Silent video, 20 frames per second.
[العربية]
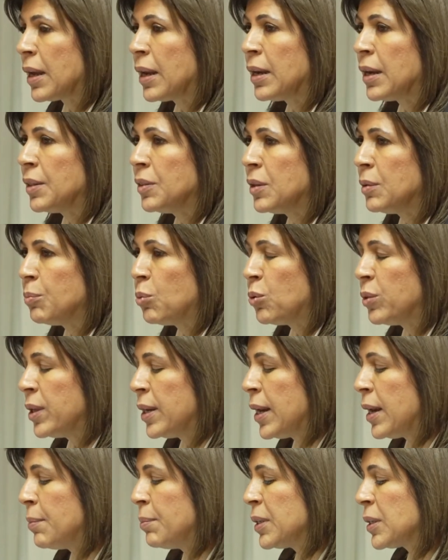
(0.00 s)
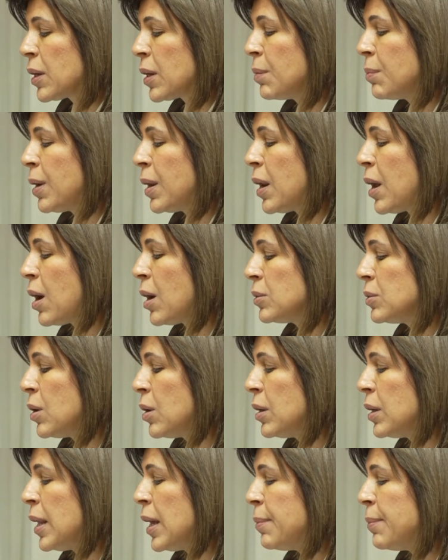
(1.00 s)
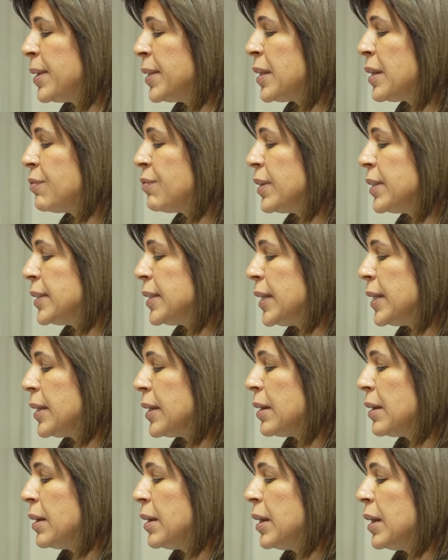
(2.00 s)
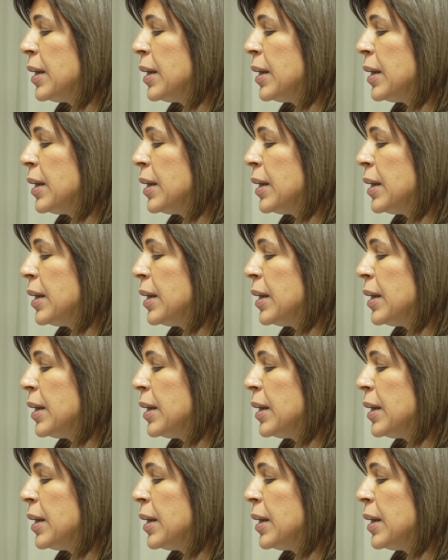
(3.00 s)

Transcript: الذي بذل من قبل أعضاء الأمانة الفنية